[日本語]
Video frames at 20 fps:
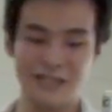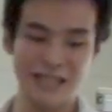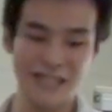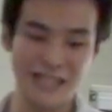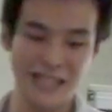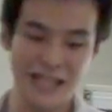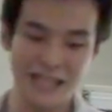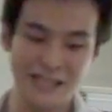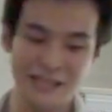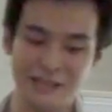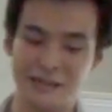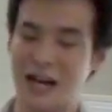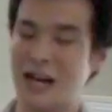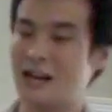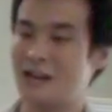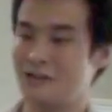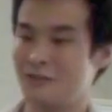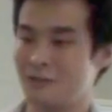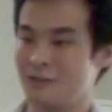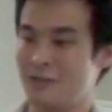に対する
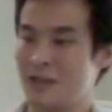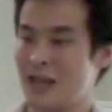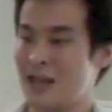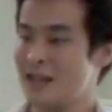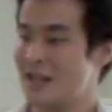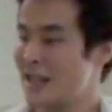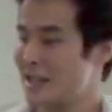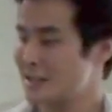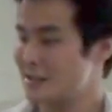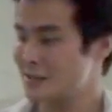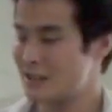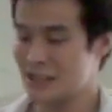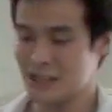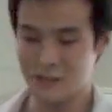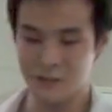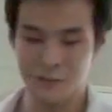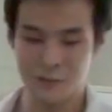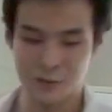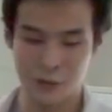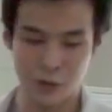反論でそれ
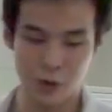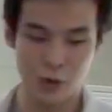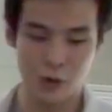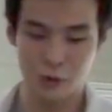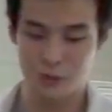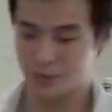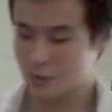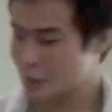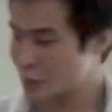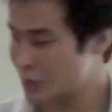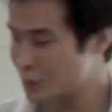らの複合